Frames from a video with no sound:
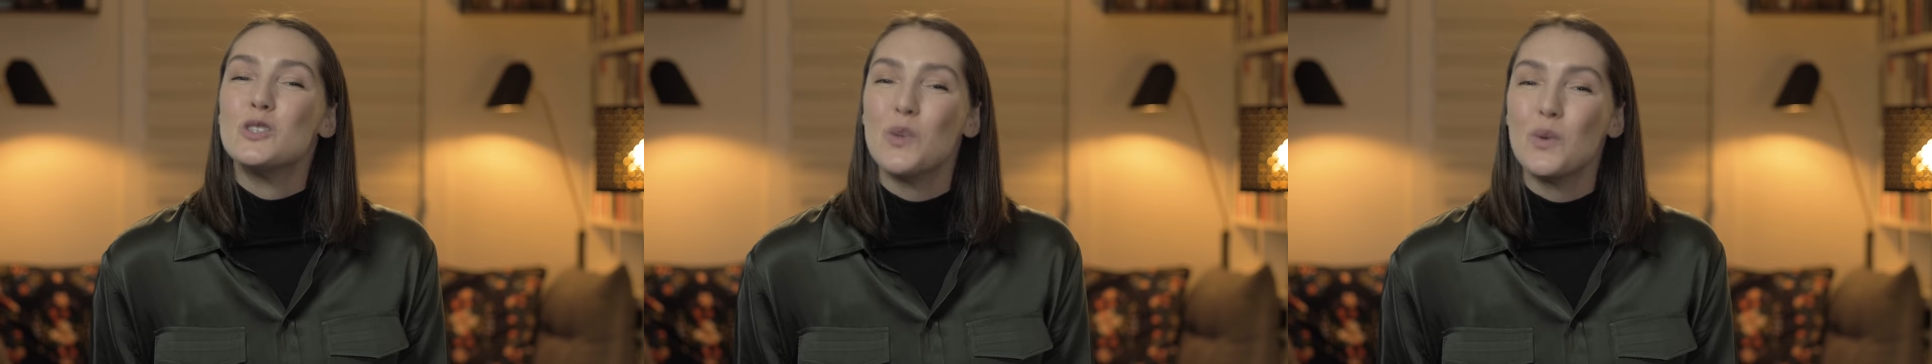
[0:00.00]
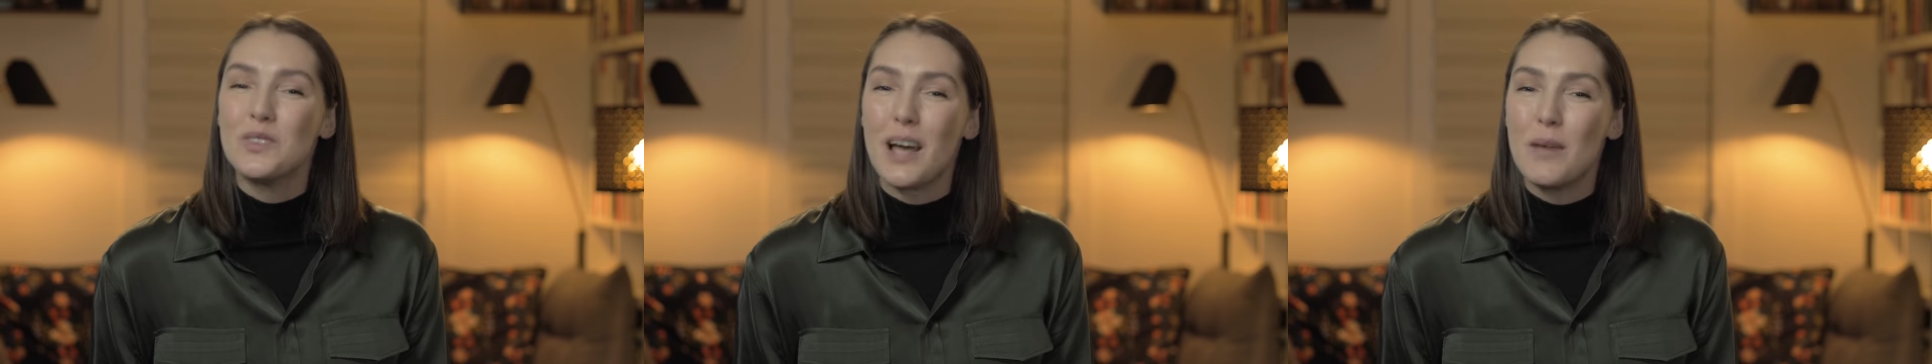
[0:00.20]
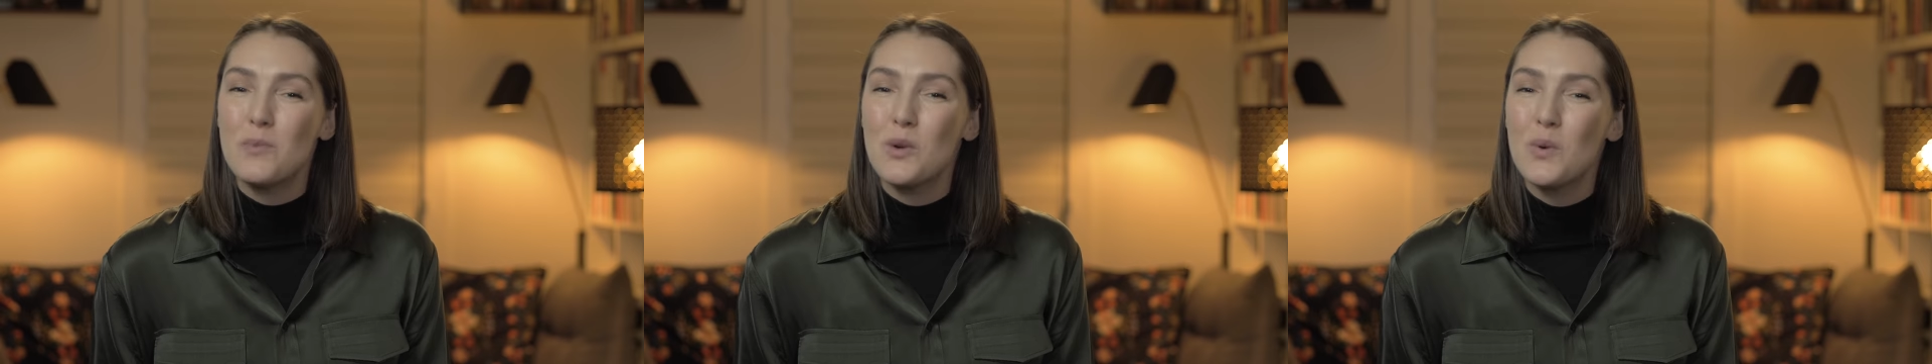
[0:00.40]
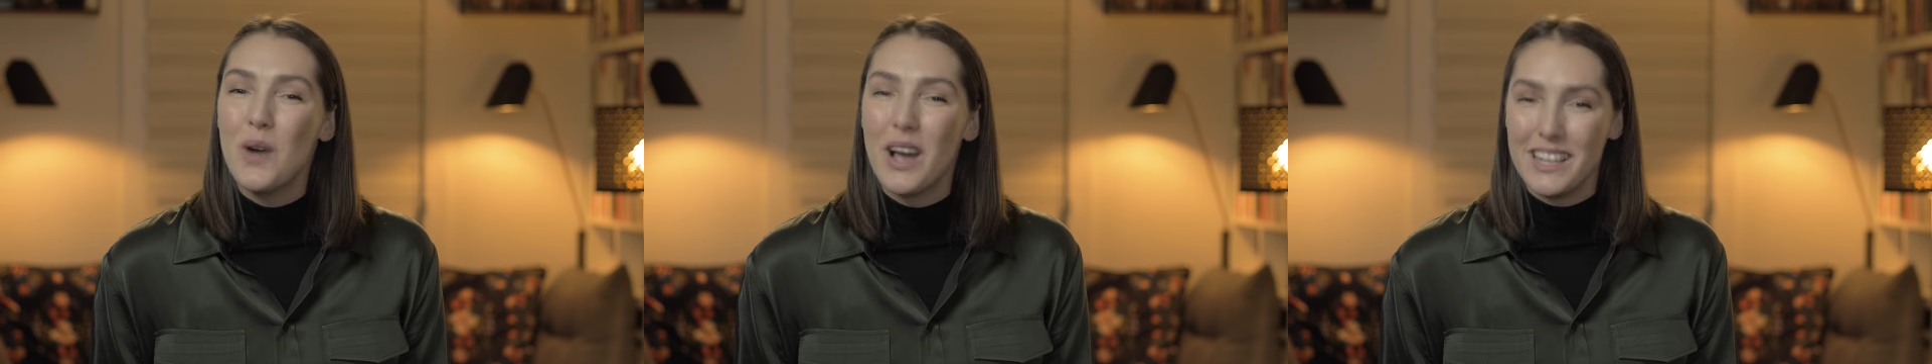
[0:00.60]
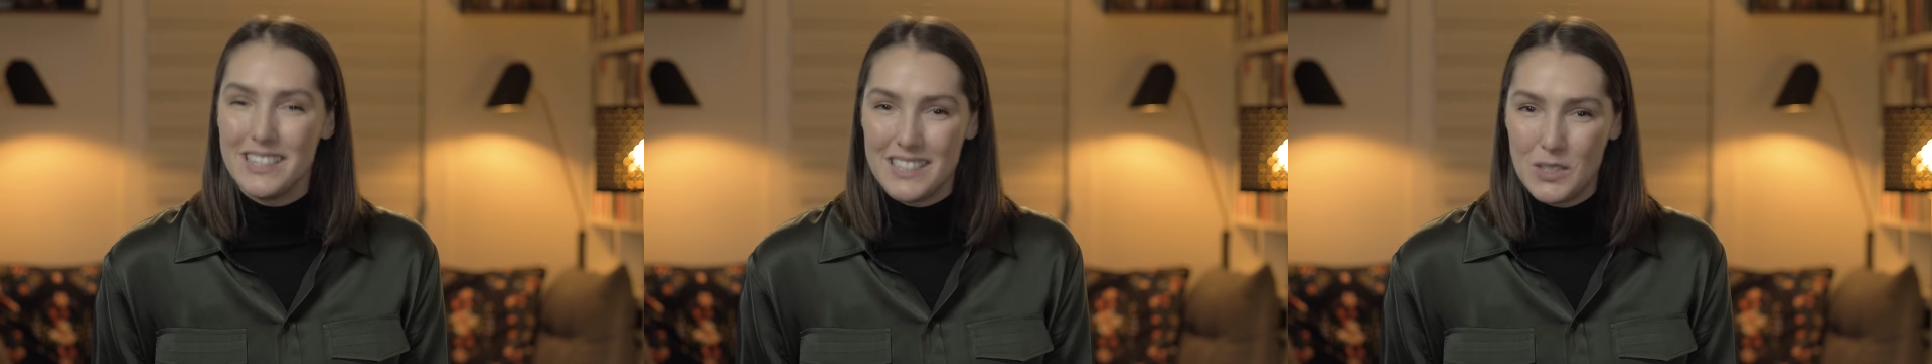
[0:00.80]
son
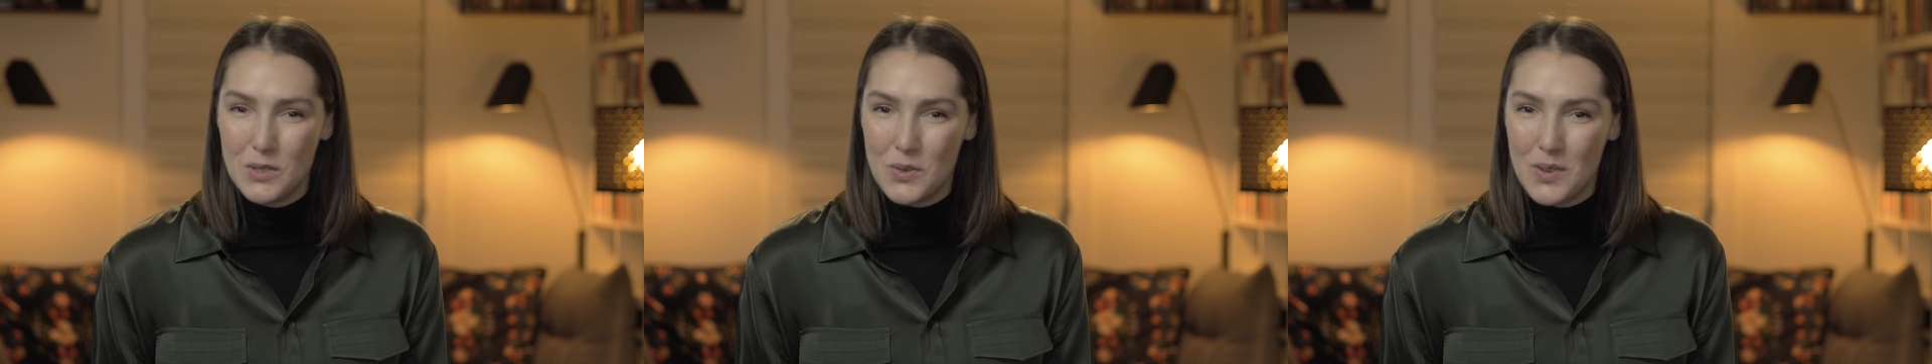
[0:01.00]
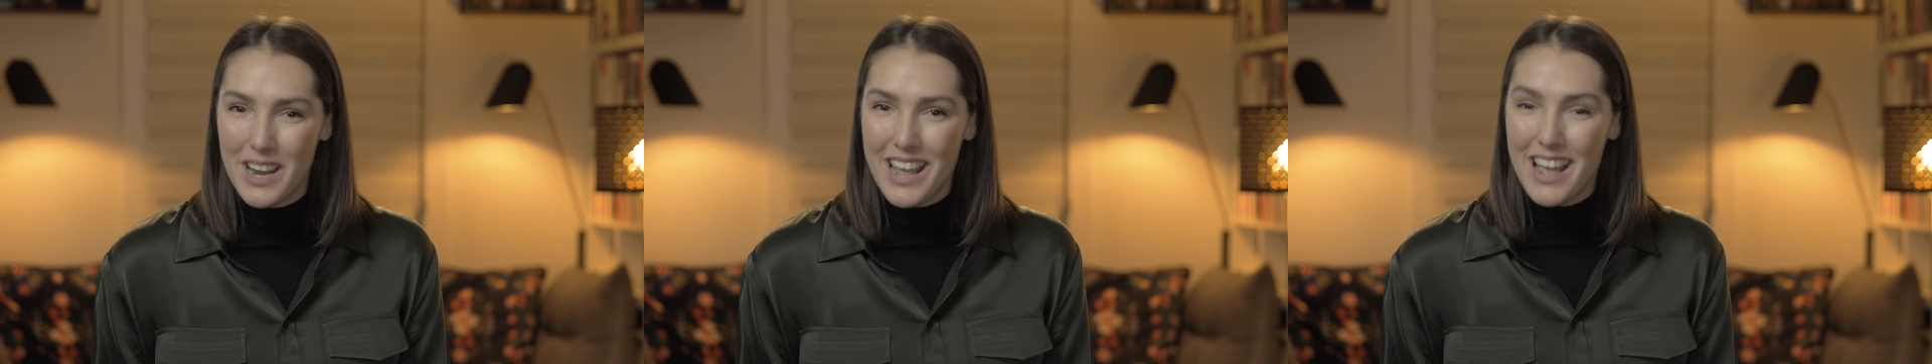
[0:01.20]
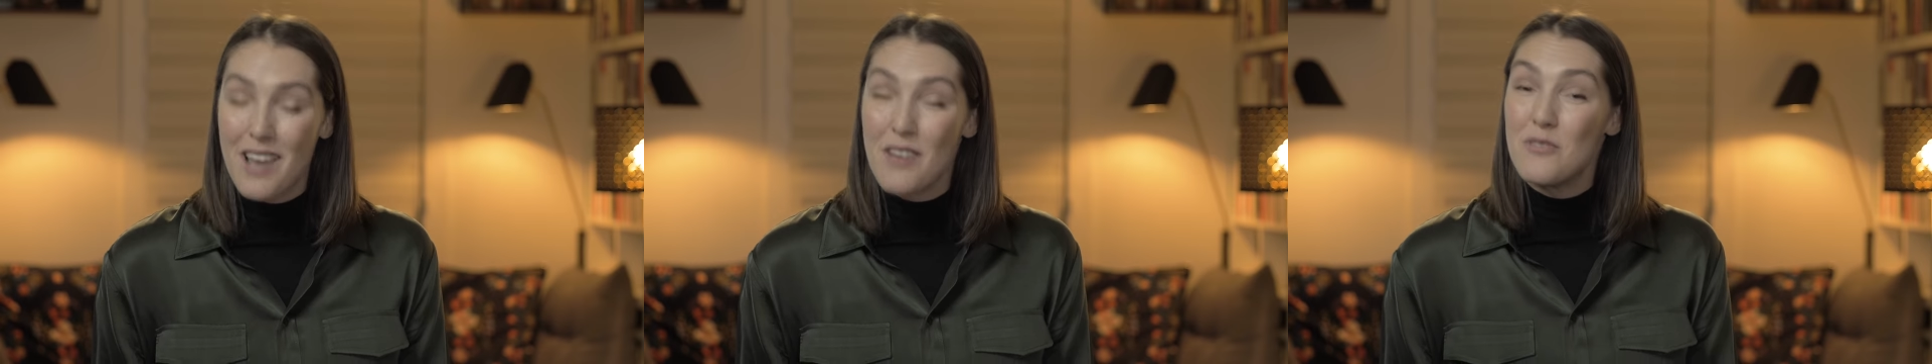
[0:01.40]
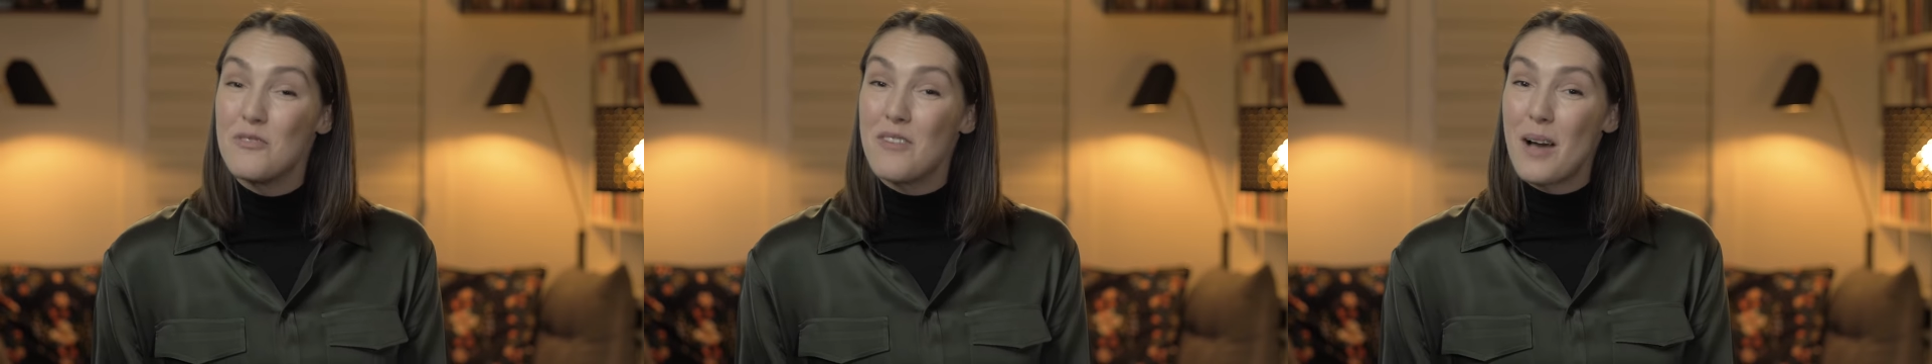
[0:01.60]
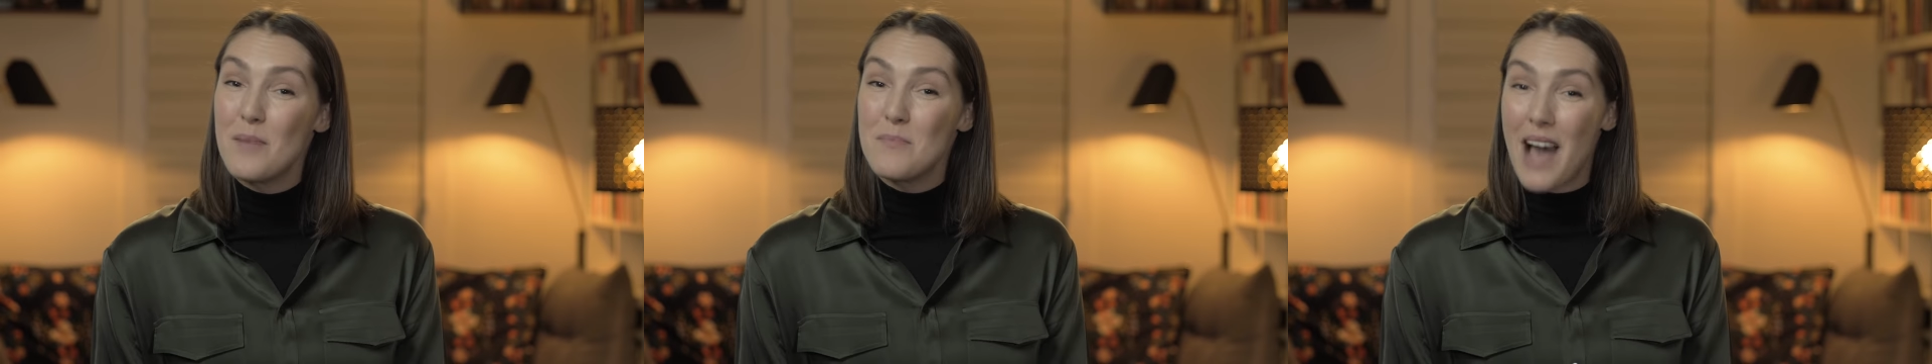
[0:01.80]
tableau intitulé
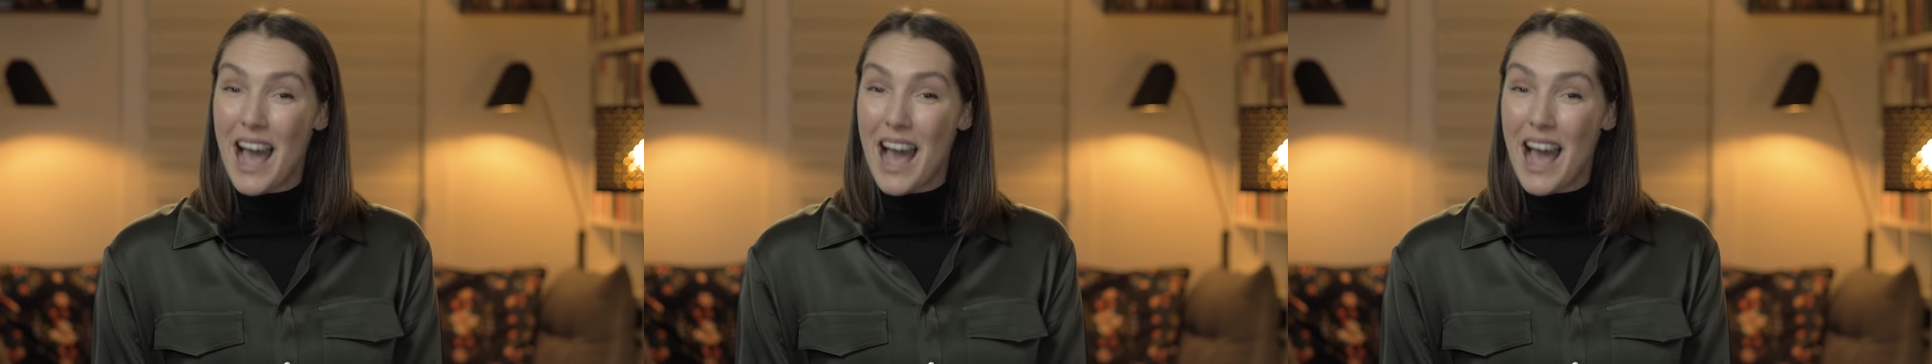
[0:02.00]
Femme